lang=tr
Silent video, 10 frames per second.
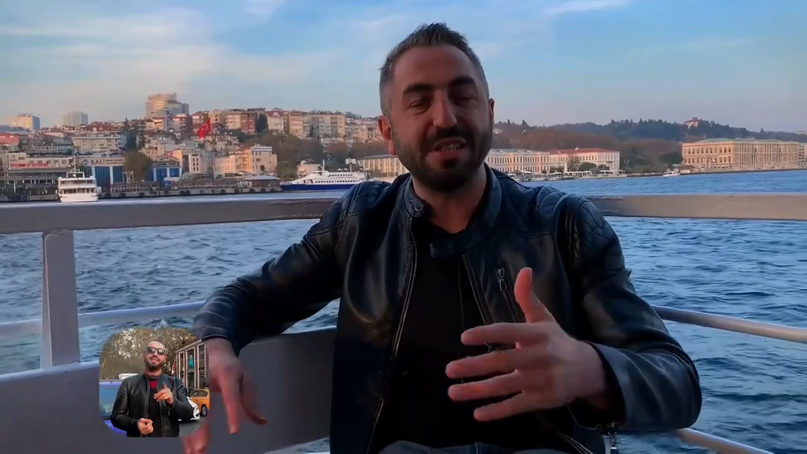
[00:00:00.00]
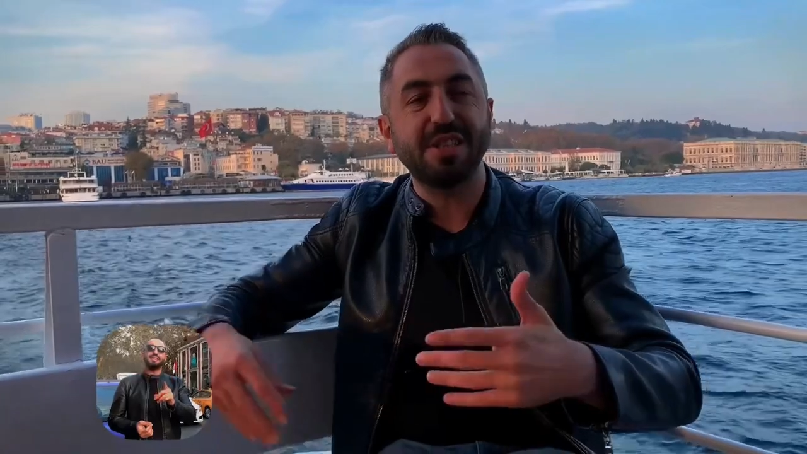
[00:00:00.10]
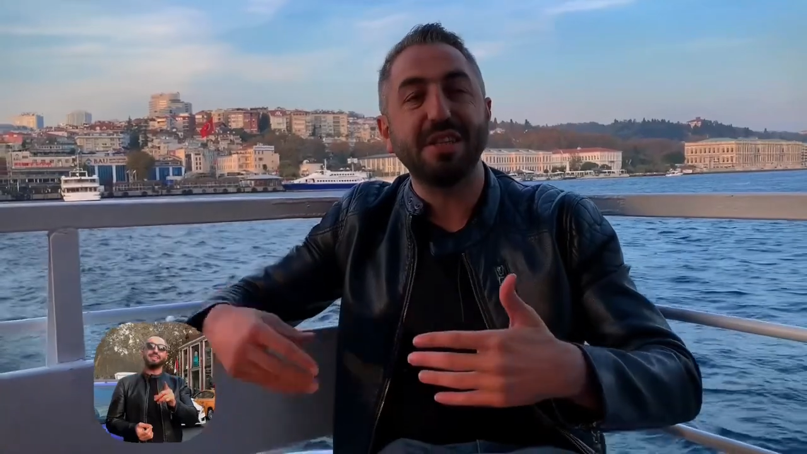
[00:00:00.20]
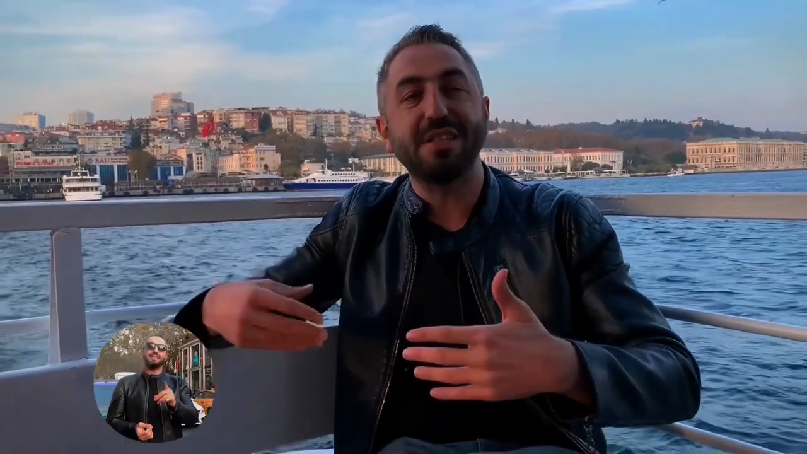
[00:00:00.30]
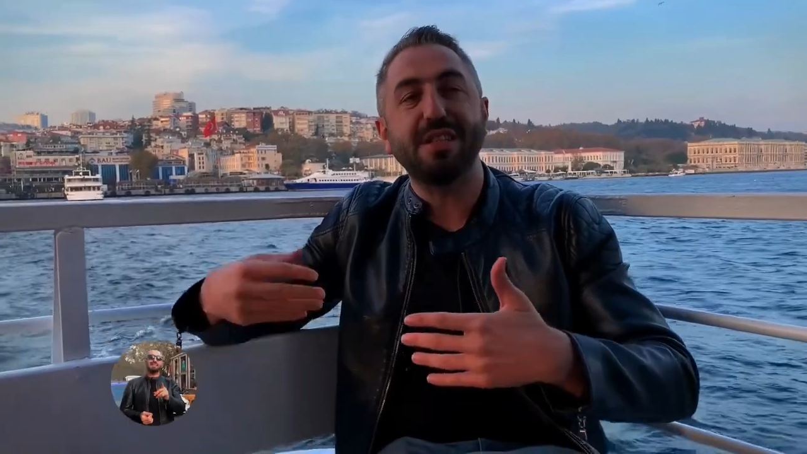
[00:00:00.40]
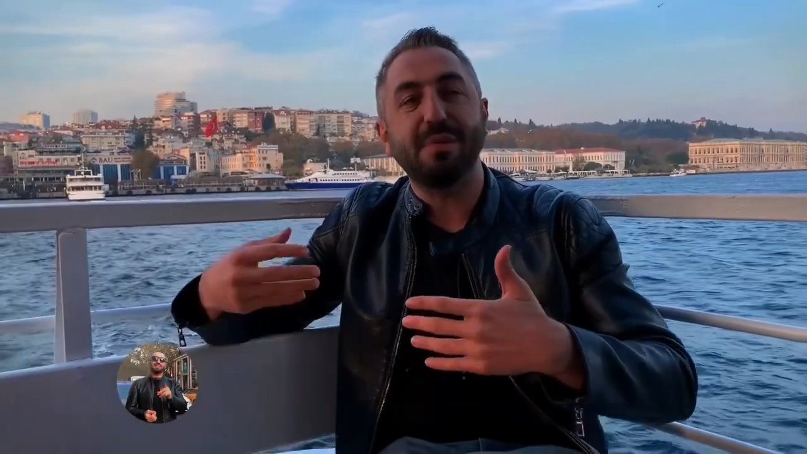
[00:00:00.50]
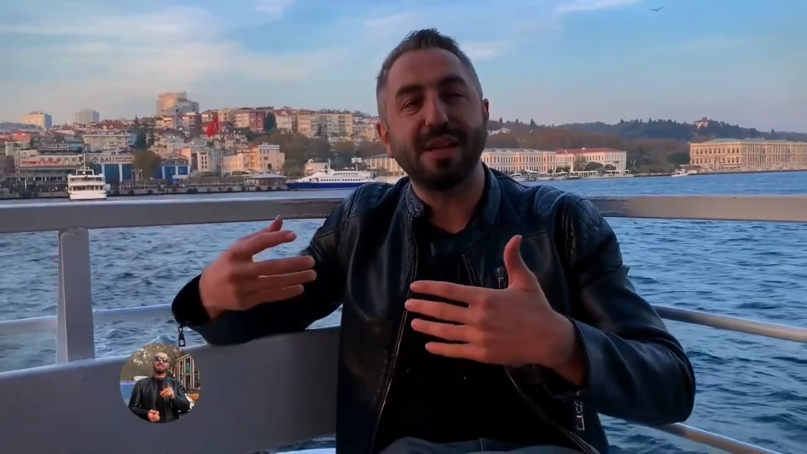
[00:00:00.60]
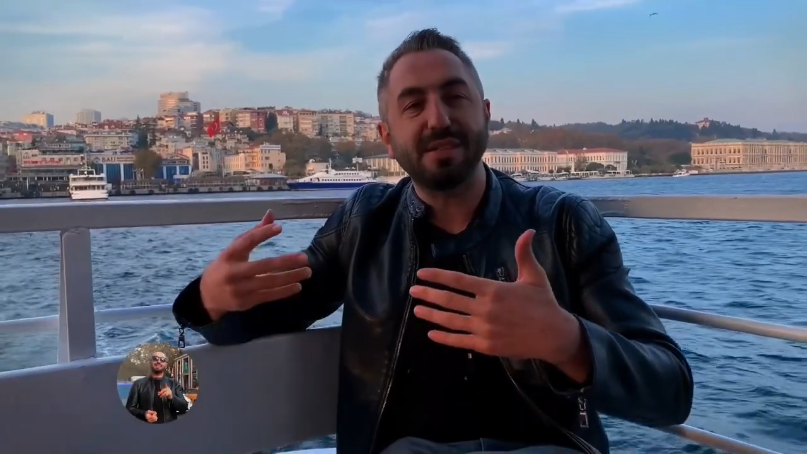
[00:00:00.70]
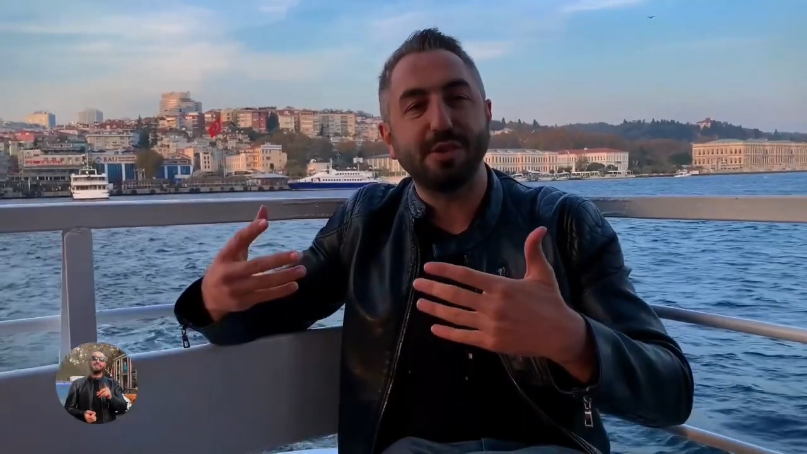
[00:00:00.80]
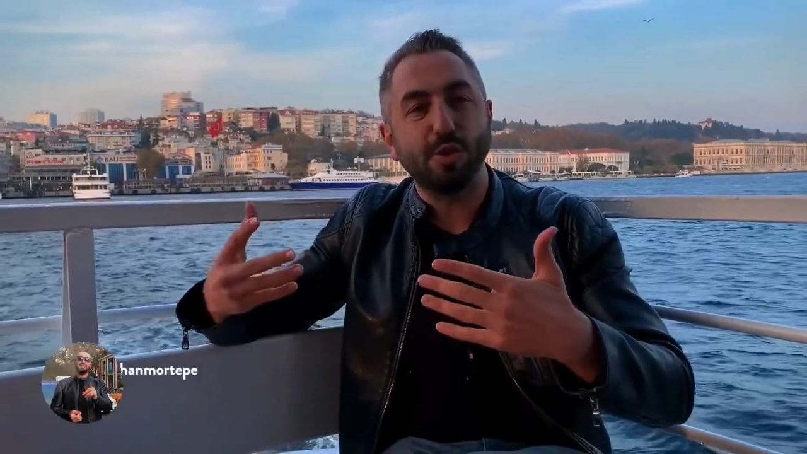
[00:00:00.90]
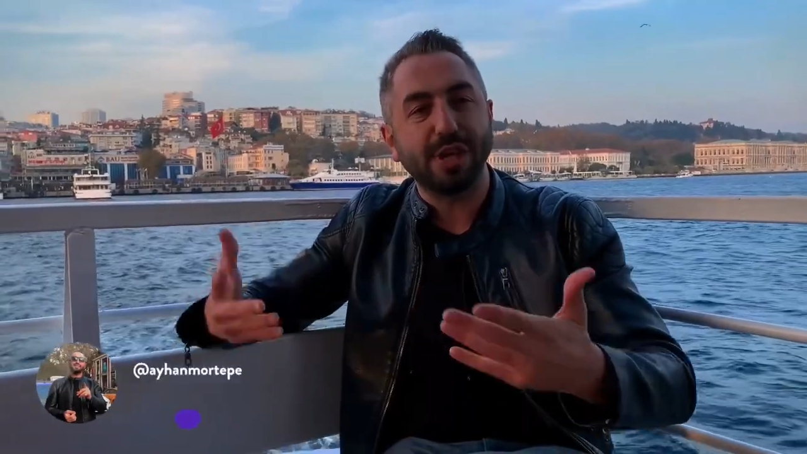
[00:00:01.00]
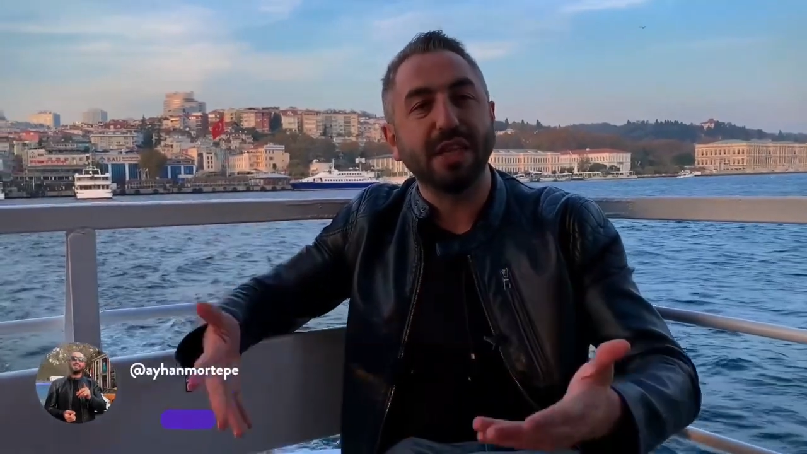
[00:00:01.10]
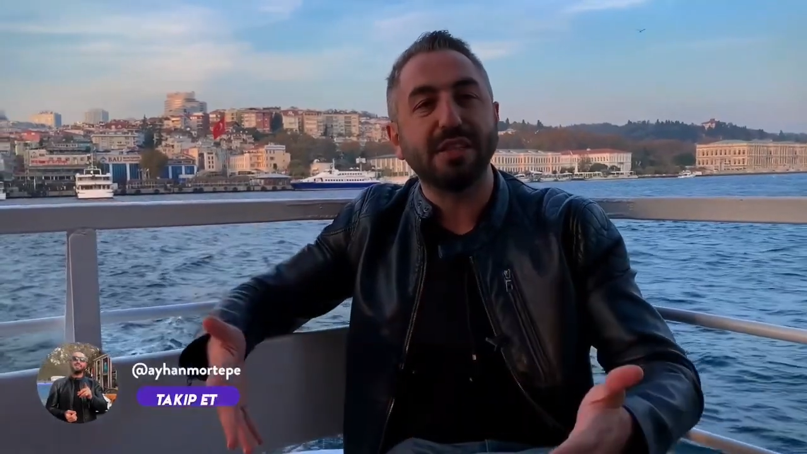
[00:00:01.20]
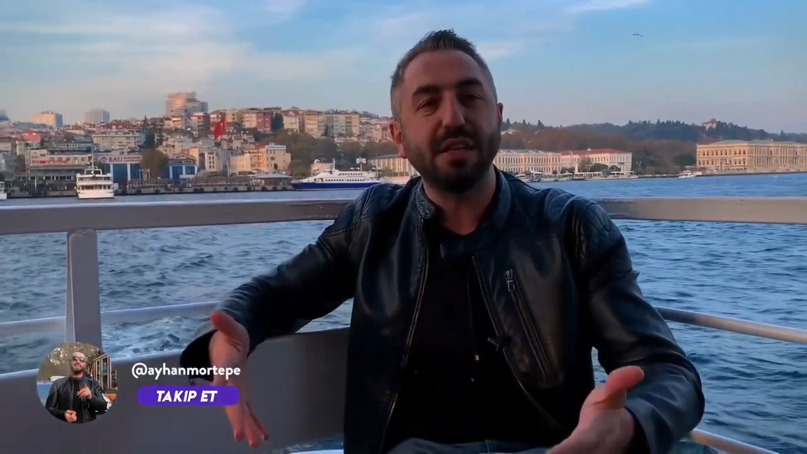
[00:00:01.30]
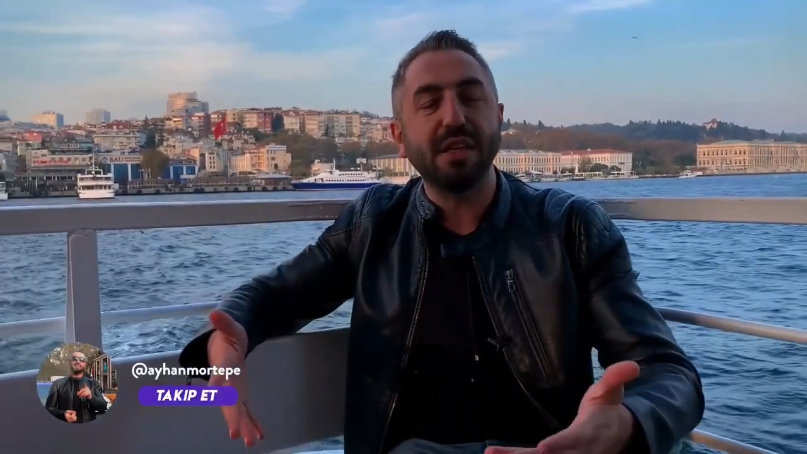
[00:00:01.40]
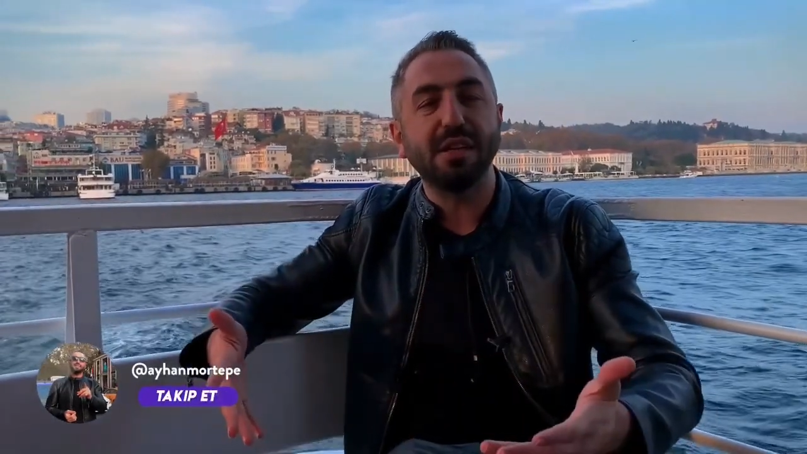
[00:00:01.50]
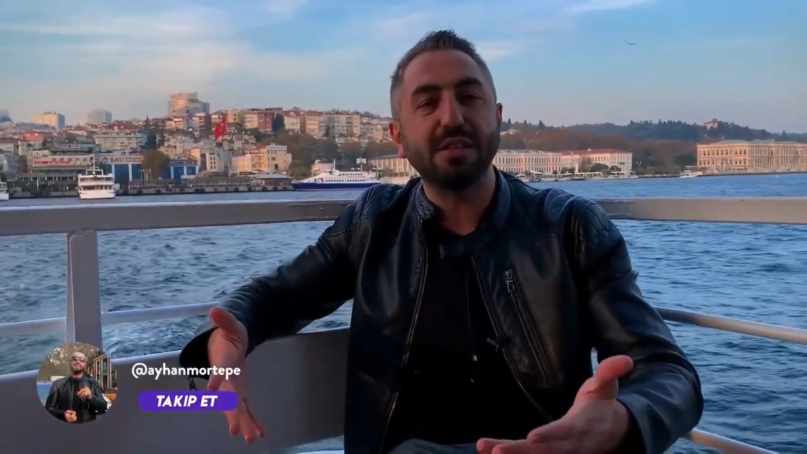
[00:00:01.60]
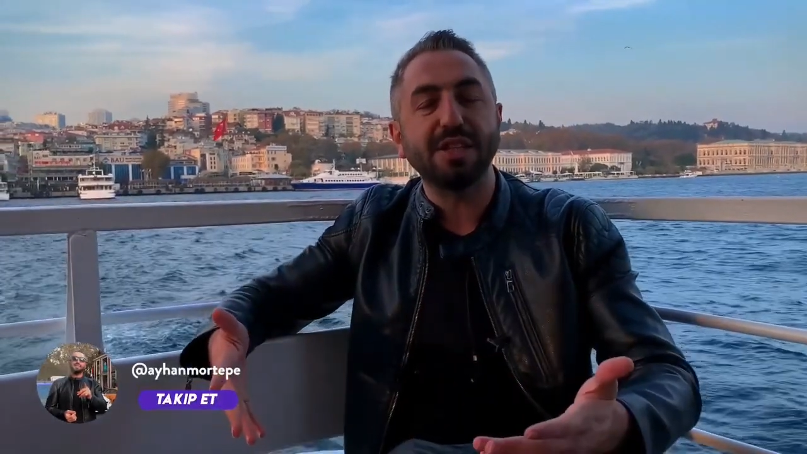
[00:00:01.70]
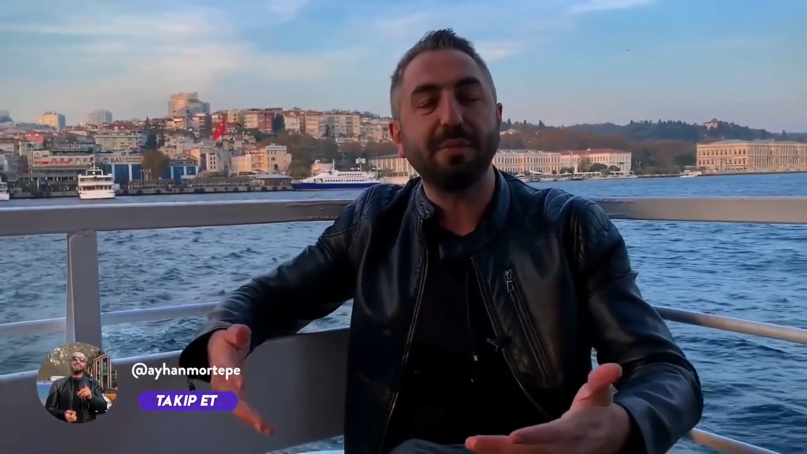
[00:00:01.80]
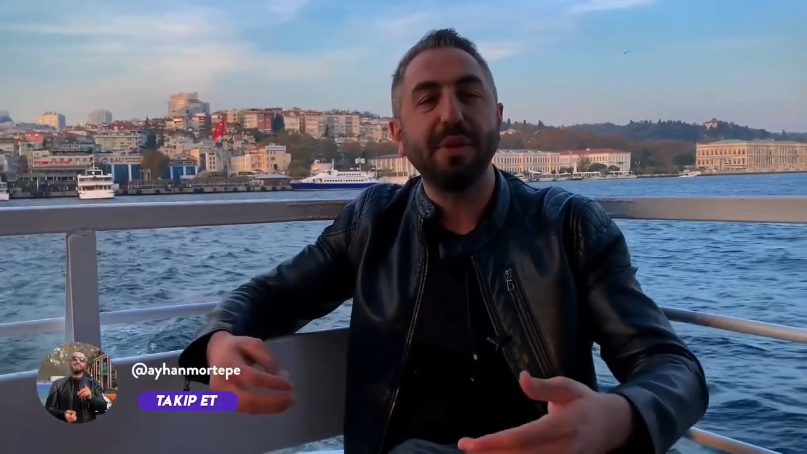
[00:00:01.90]
İçerisinde ben size özelliklerini
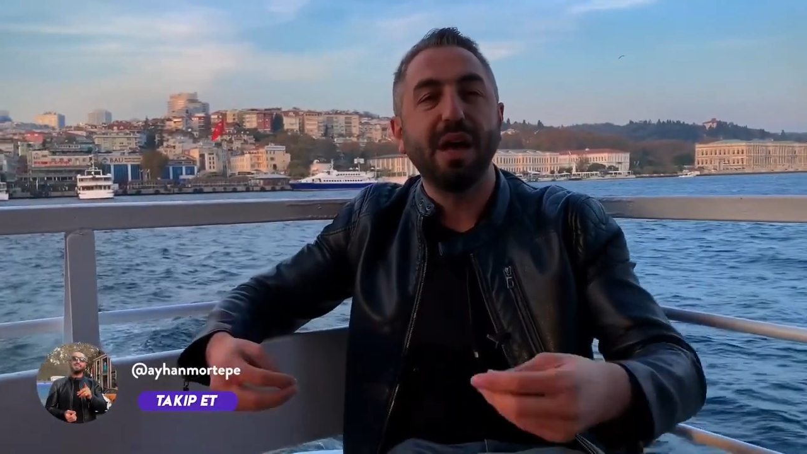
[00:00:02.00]
anlatacağım,